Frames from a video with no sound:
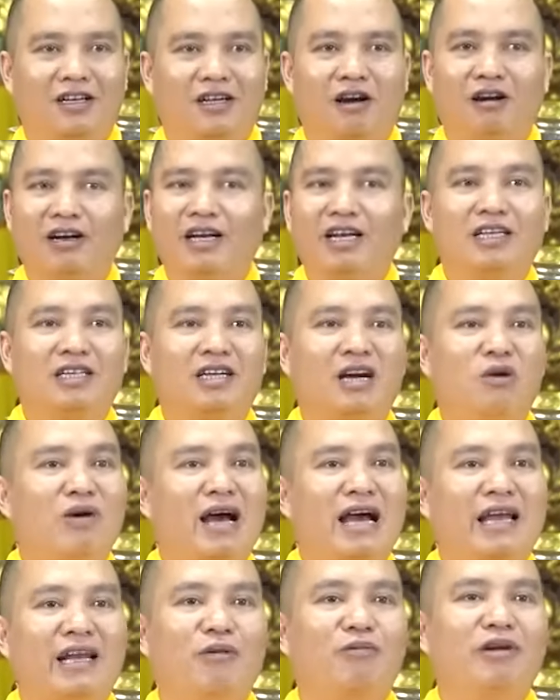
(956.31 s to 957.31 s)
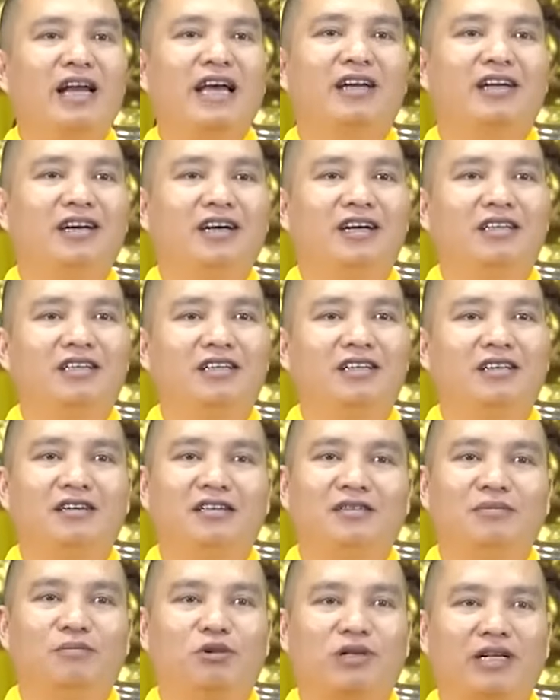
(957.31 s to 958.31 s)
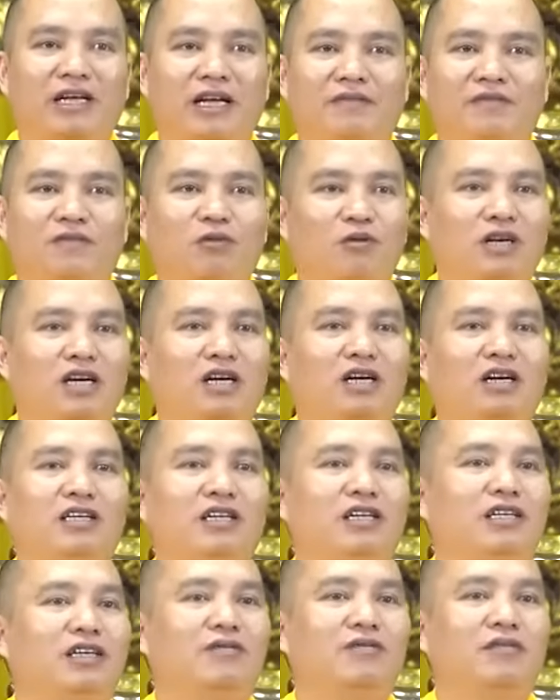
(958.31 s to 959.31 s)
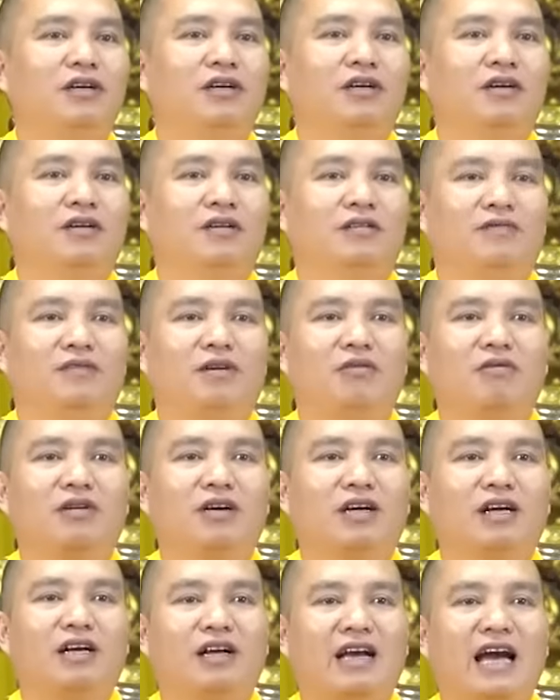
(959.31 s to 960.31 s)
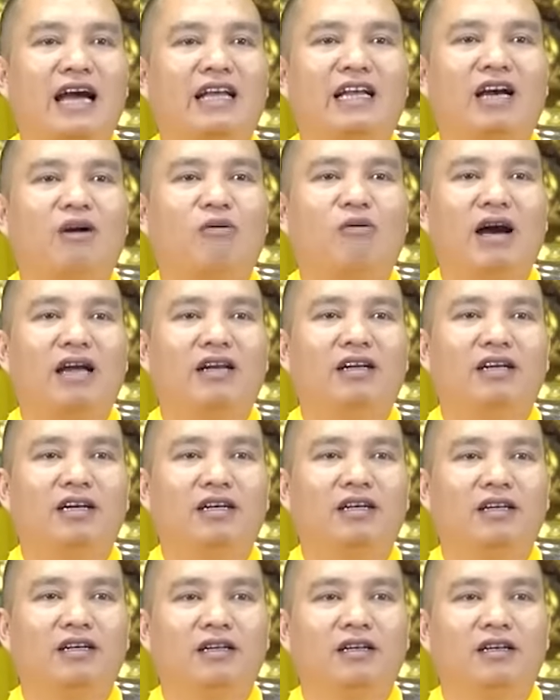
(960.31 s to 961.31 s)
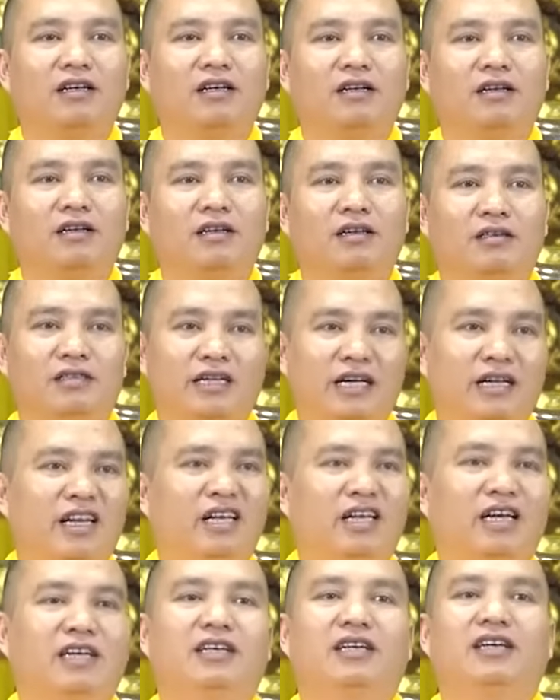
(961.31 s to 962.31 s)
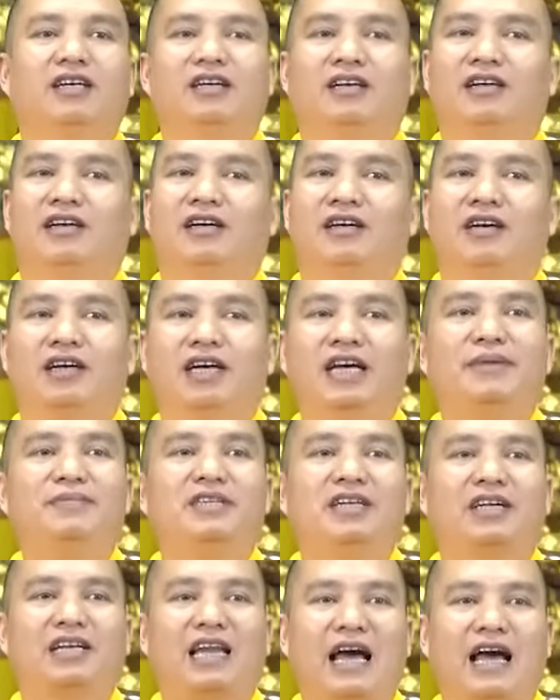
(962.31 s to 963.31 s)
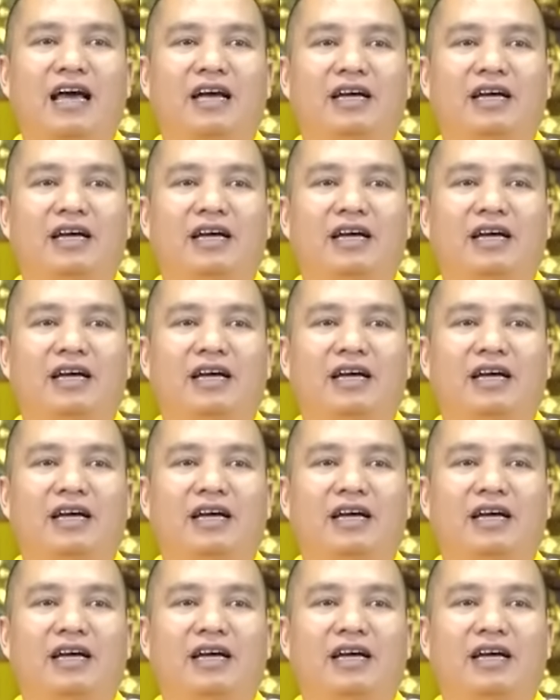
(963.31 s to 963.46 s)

Có nghĩa là không ai nóng nảy nữa như một cách vô cớ như trong vòng 2 tháng qua nữa. Gia đình lại gì? Êm trở lại.